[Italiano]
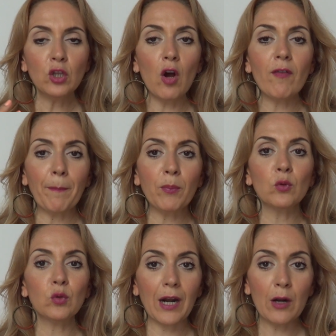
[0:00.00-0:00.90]
dove
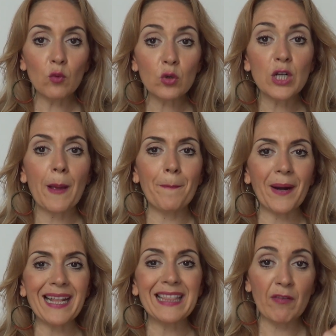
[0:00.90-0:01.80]
appunto la luce
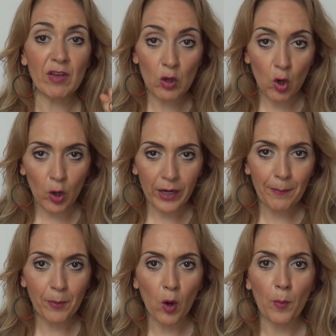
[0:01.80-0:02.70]
prende
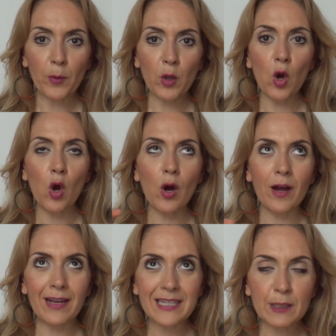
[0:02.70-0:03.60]
vigore proprio eh,